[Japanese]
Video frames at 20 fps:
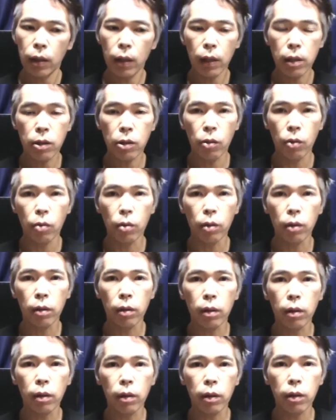いや、ショッ
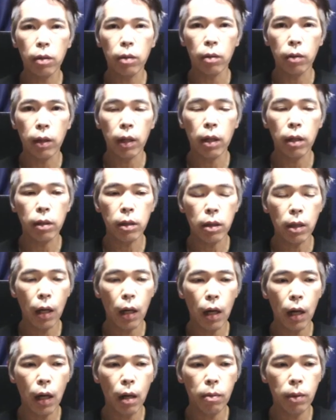クっすよね。
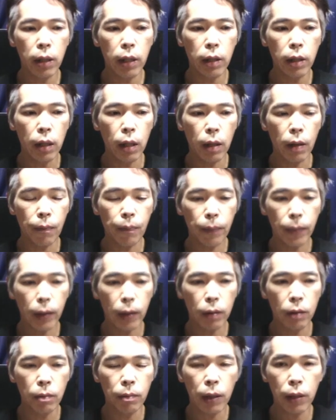喋れね
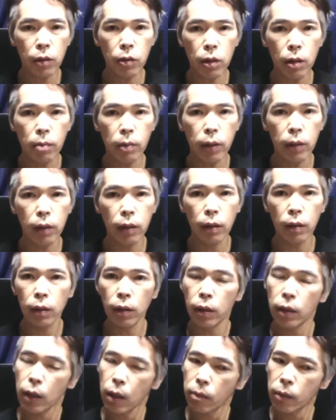え。うまく喋るか、
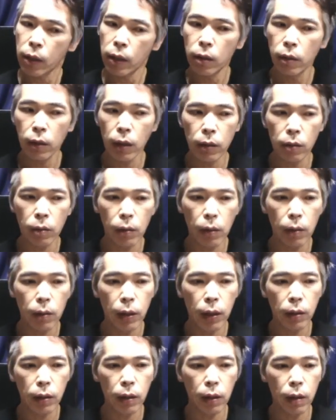喋れるかどうか
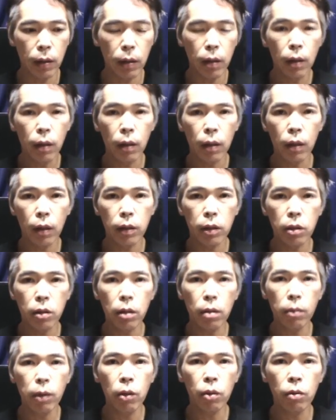わかんない。あち
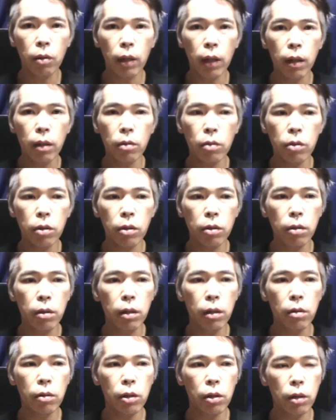なみに北海道
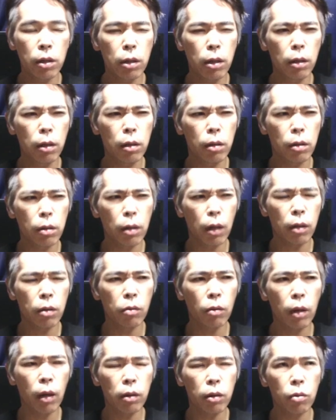ツーリングシリーズ、あ
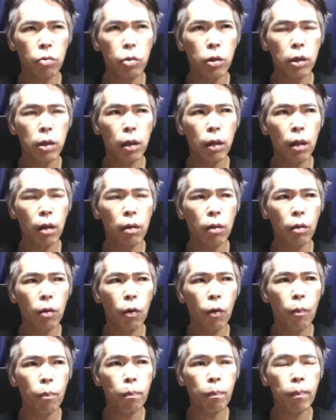とは栃木県
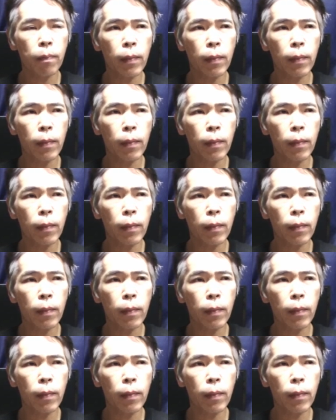の、